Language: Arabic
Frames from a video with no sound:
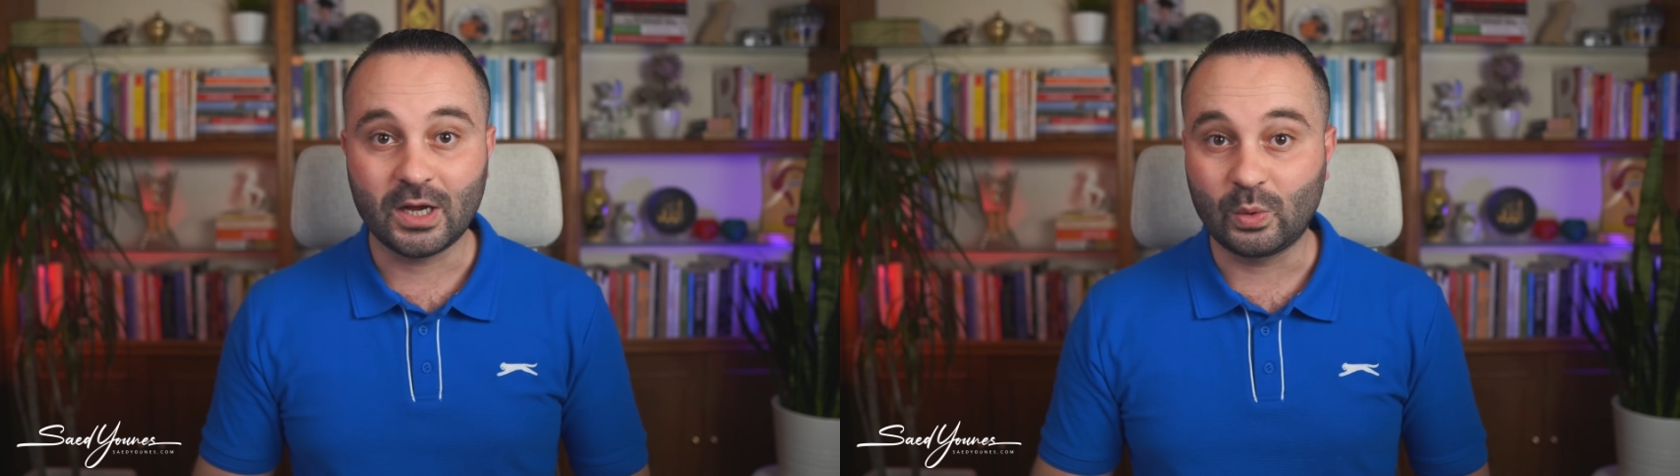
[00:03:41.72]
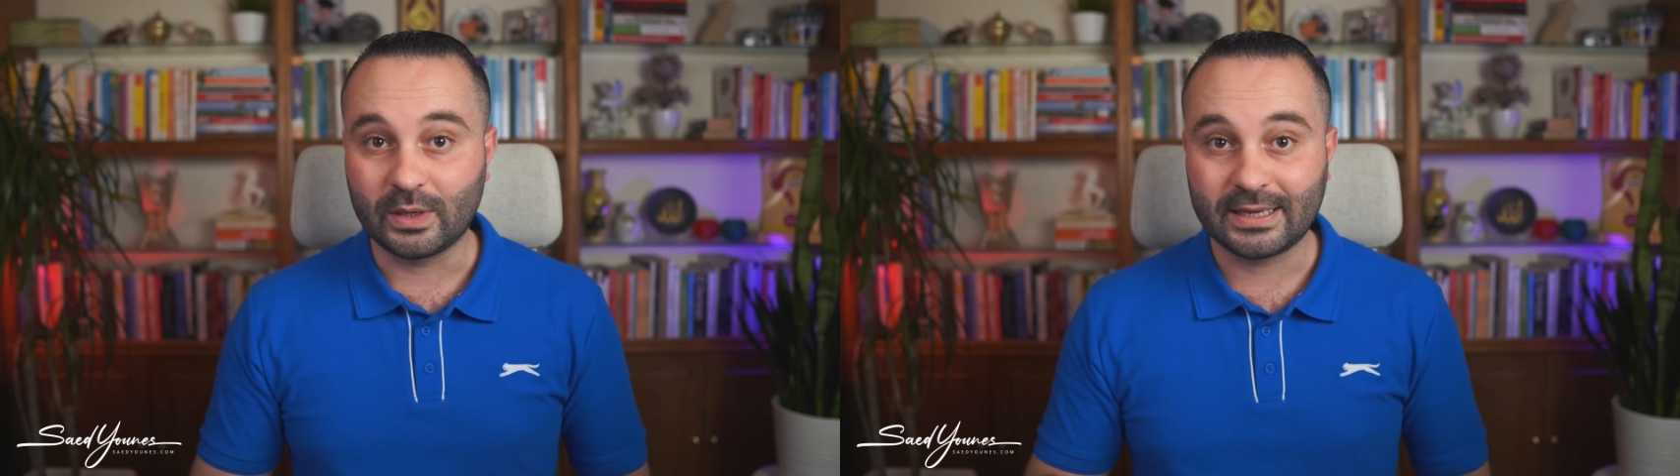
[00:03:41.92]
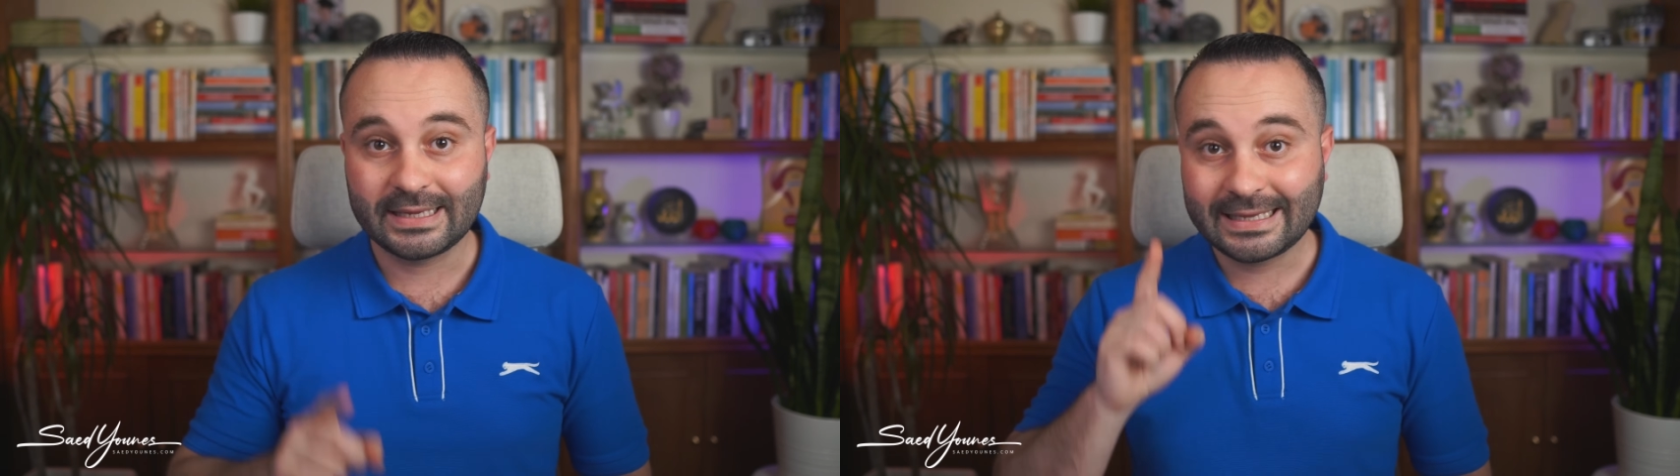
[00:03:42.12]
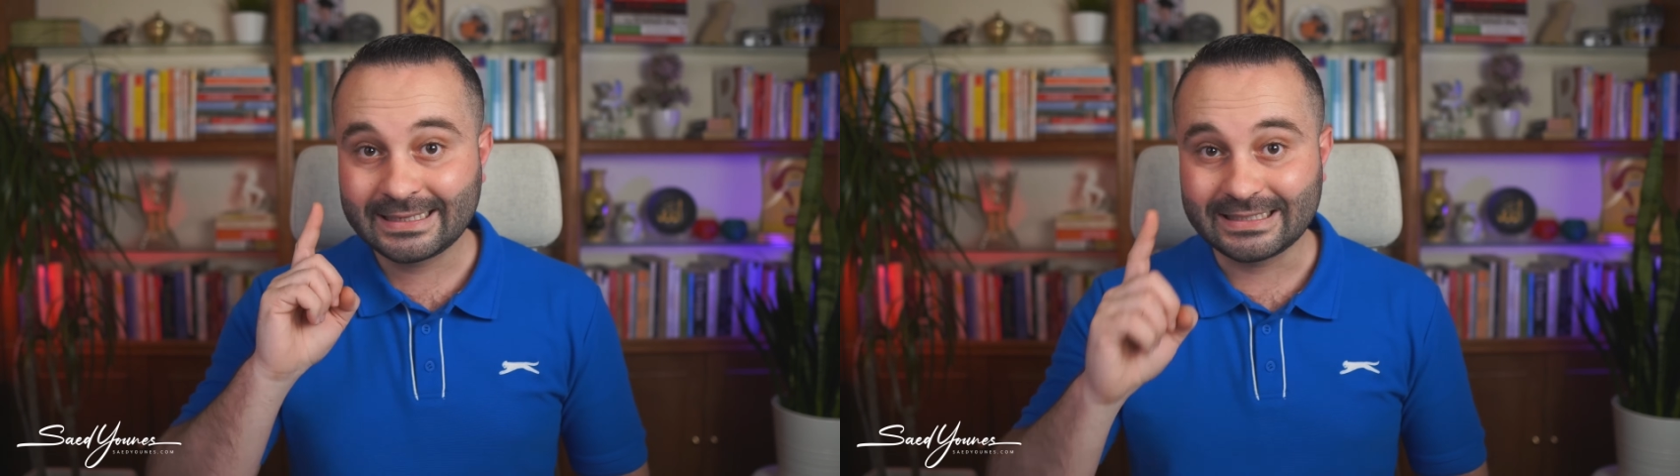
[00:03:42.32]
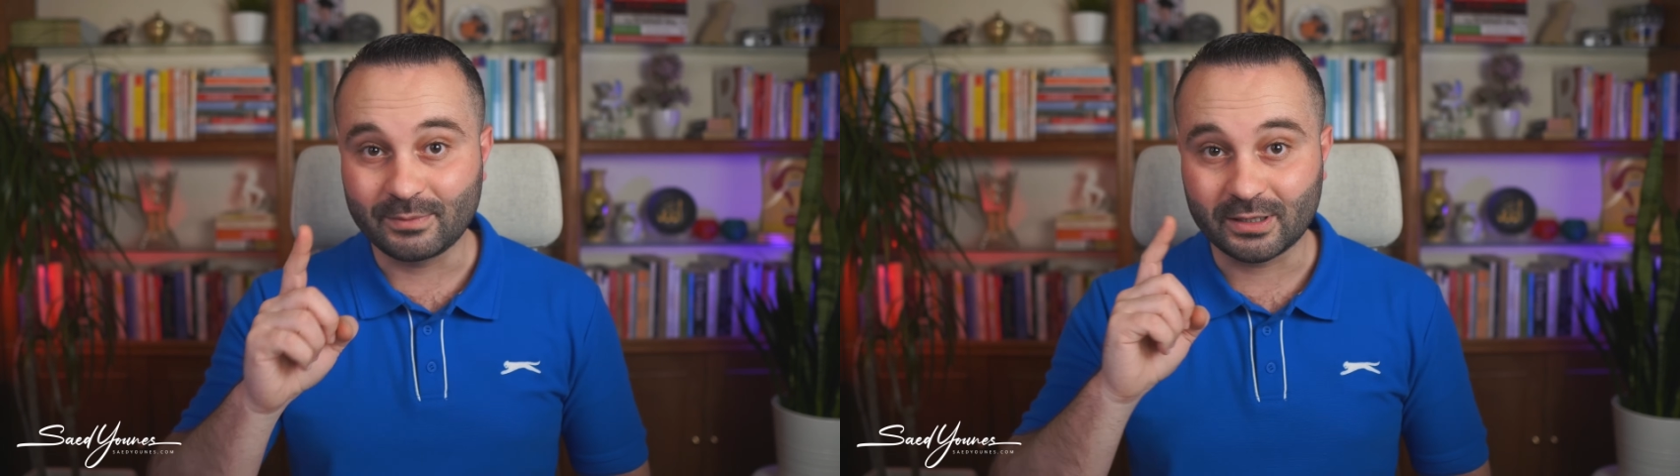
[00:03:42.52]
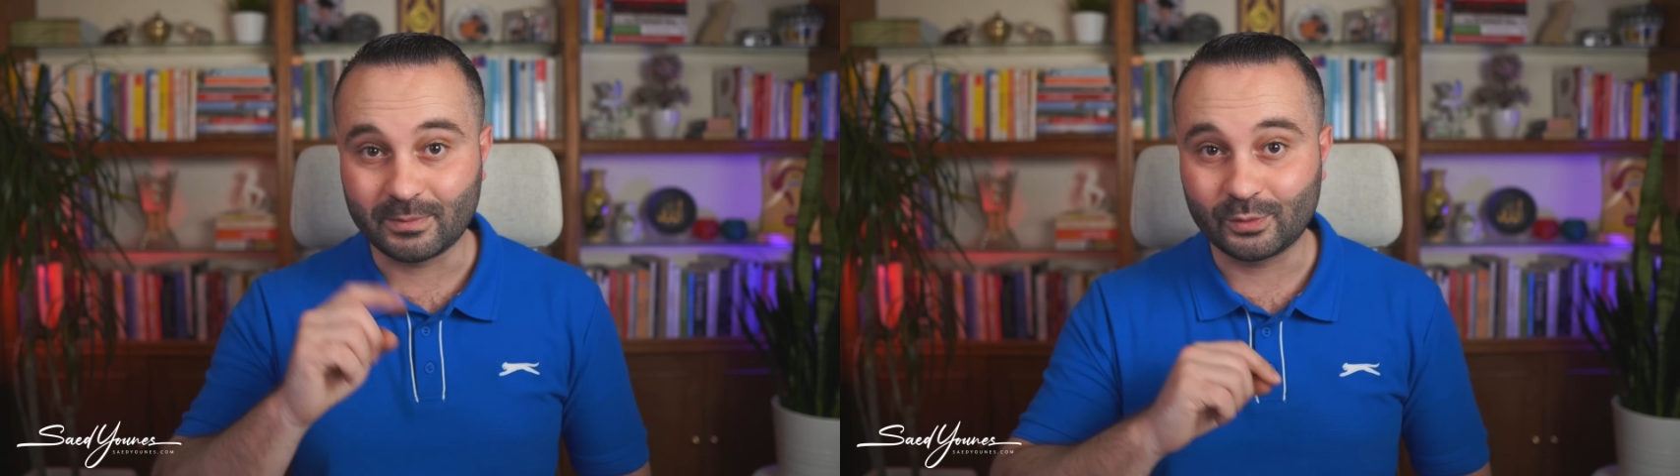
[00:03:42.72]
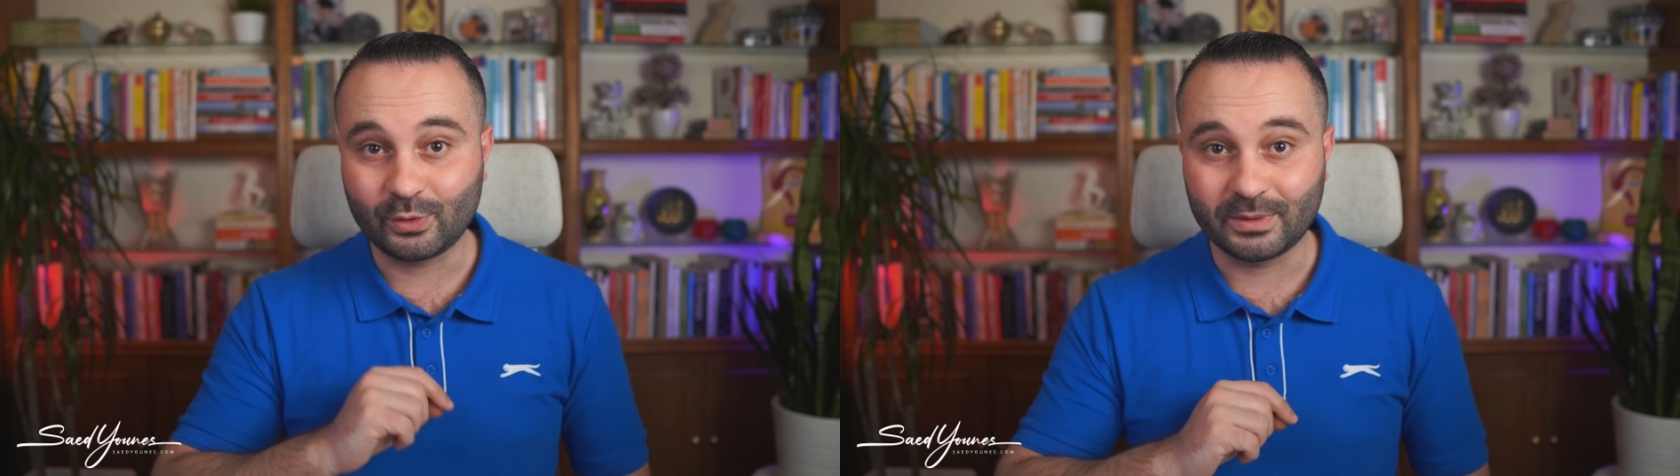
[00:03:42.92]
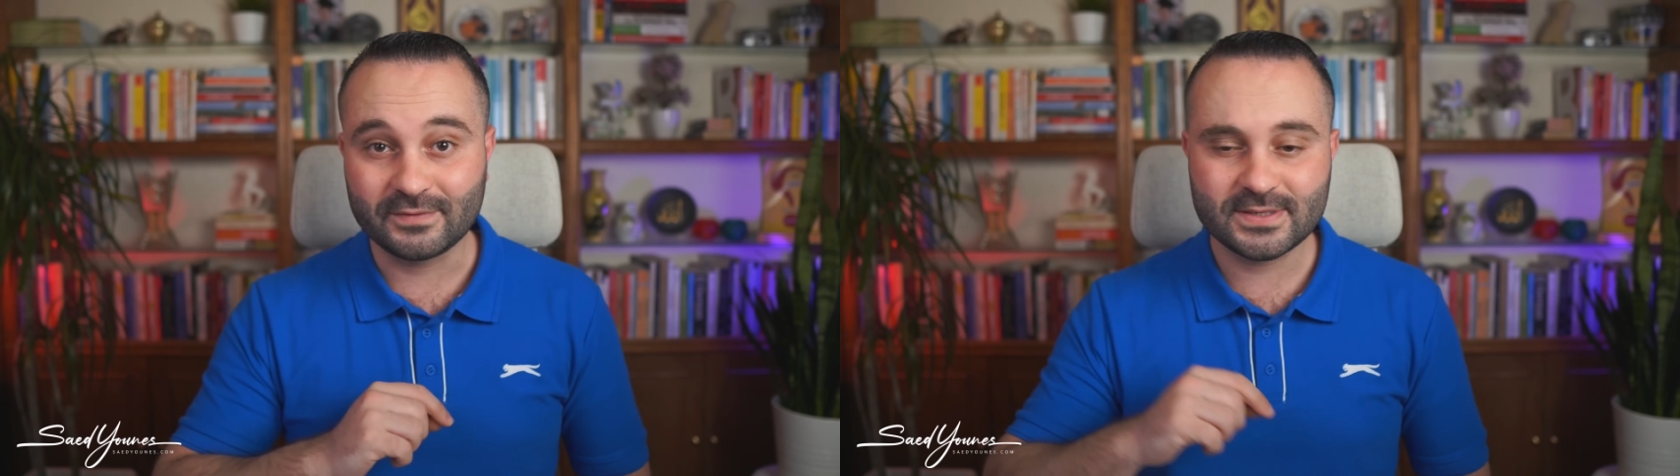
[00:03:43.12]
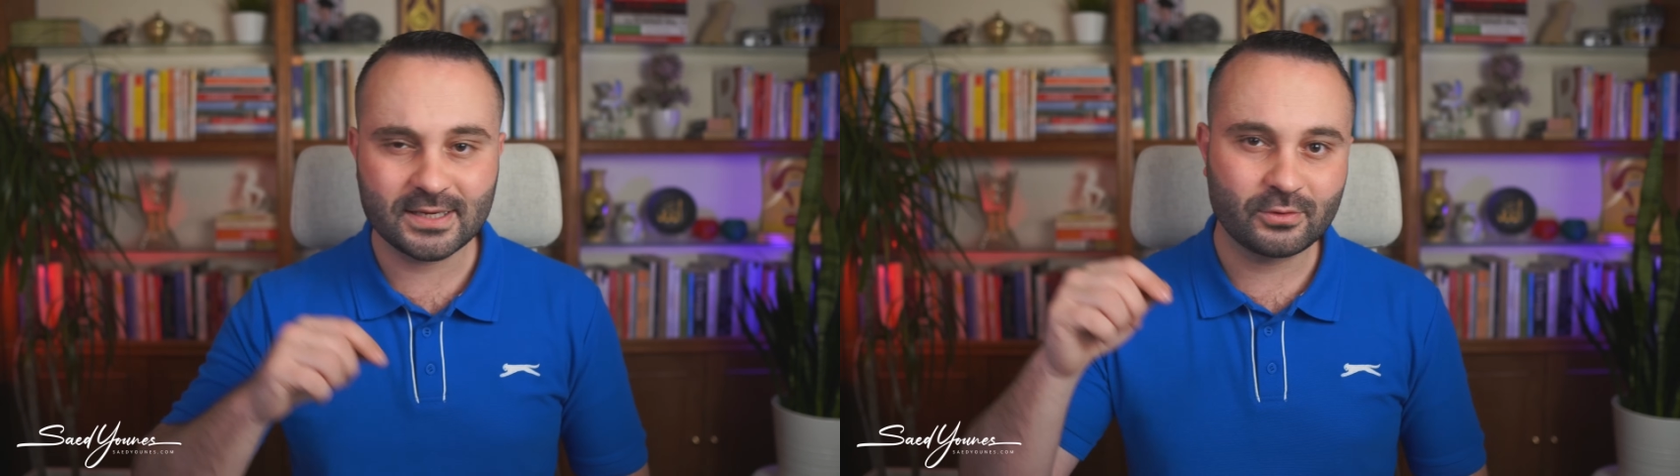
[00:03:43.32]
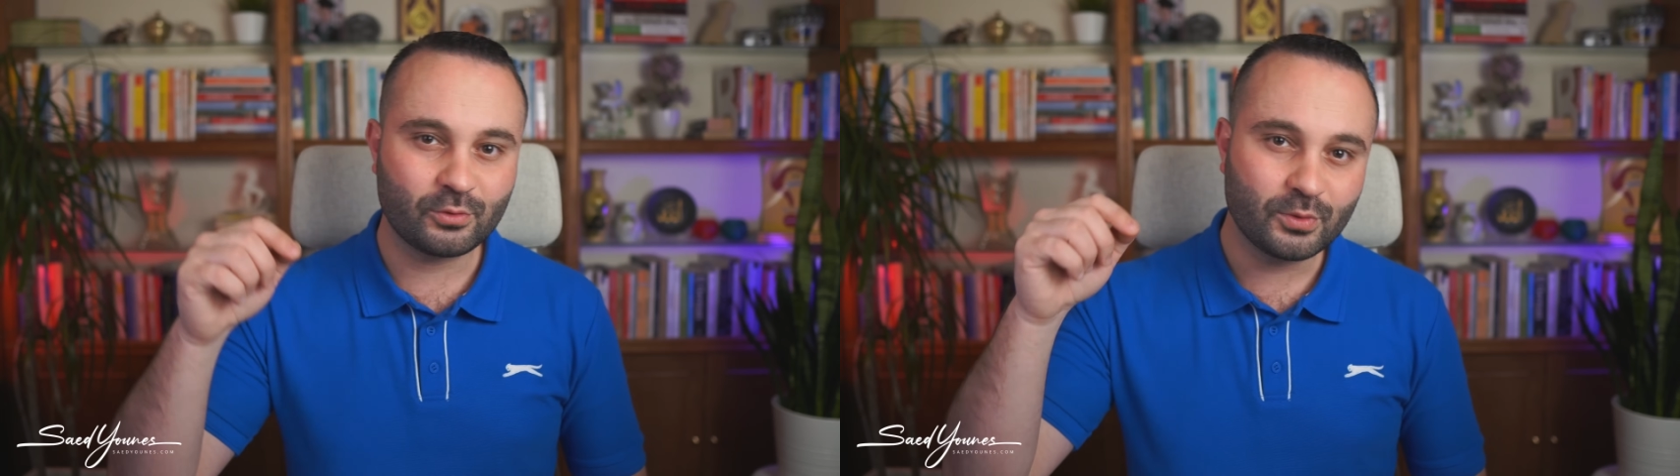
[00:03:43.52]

او لا اختبر الموضوع بنفسك